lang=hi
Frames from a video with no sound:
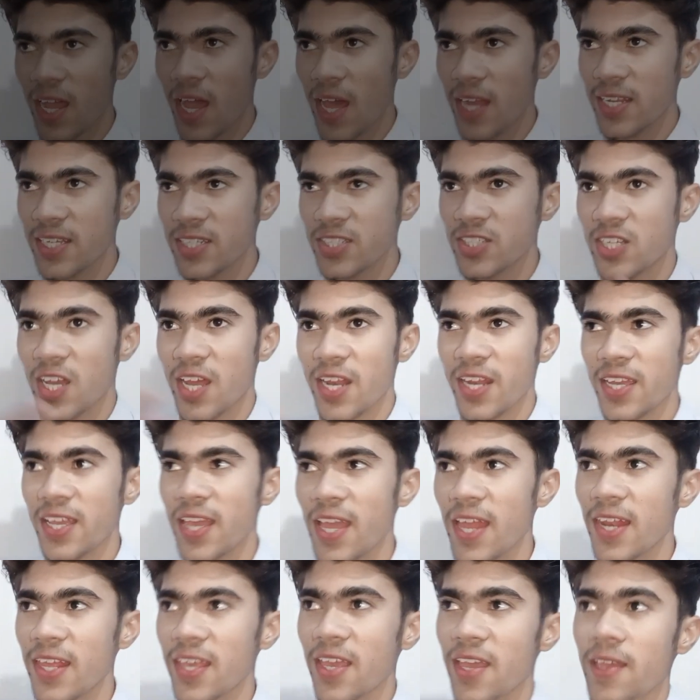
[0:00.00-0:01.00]
कॉलेज जाने
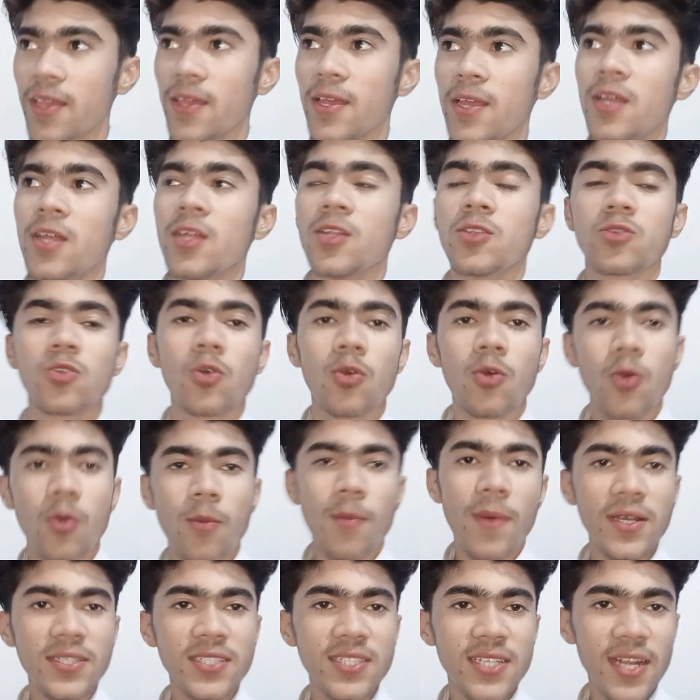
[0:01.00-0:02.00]
के लिए तो
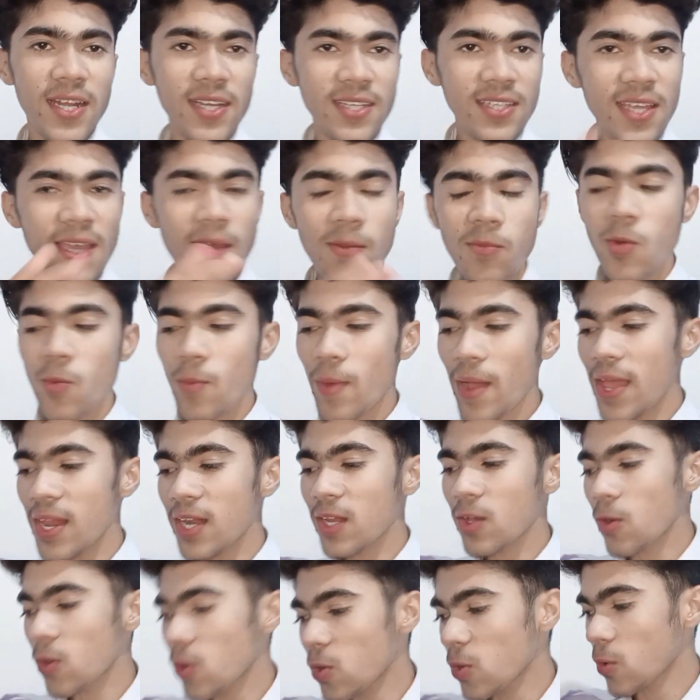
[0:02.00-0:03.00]
बस रखते हैं
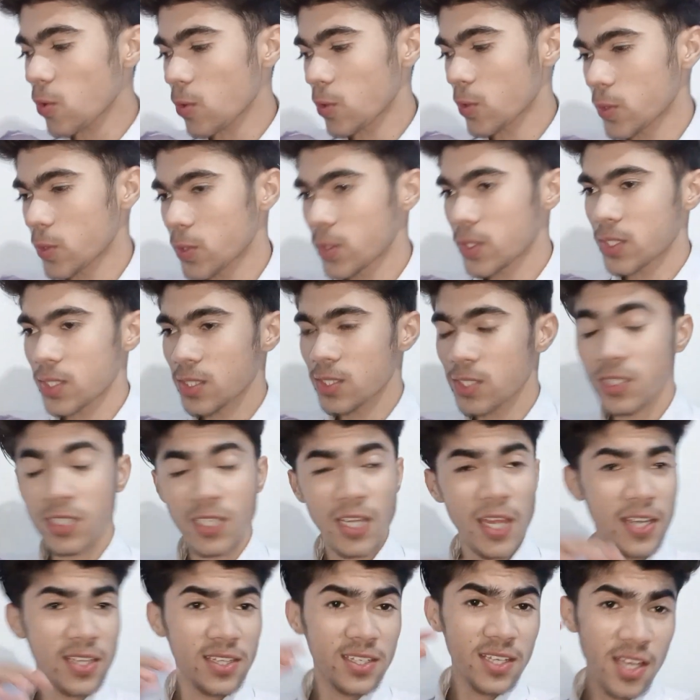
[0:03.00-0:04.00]
मोबाइल को और
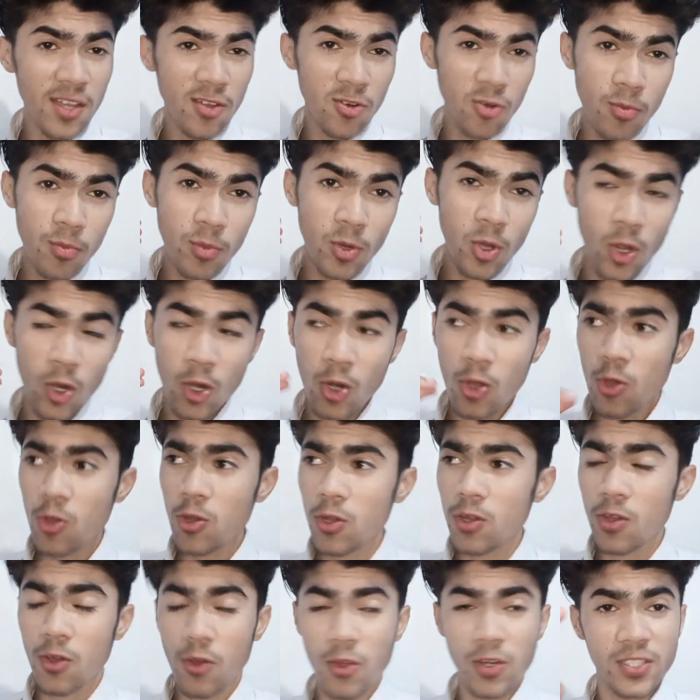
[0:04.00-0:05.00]
करते हैं रूम को
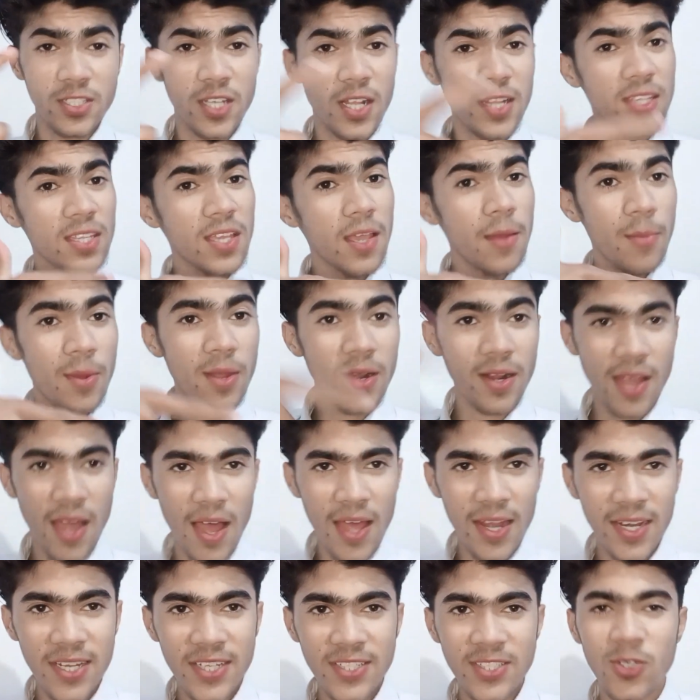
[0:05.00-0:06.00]
लॉक और चलते हैं फिर
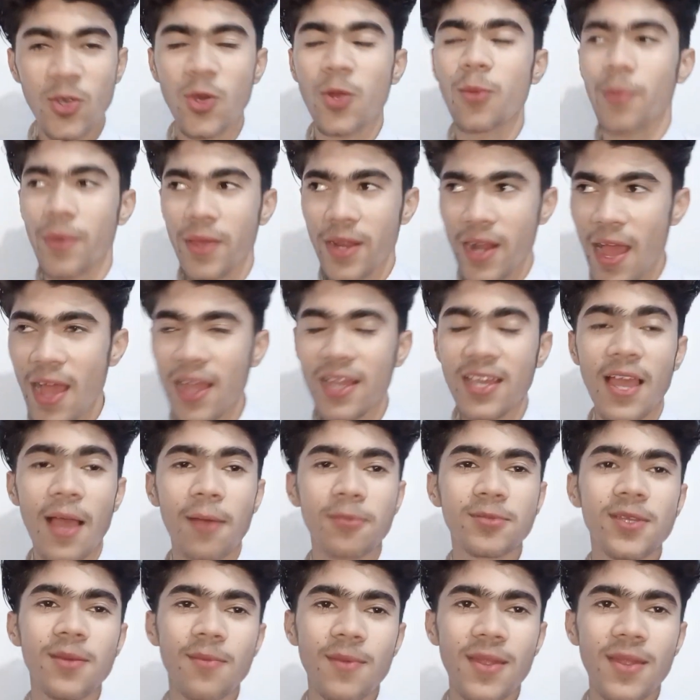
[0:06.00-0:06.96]
कॉलेज और फिर आके आपसे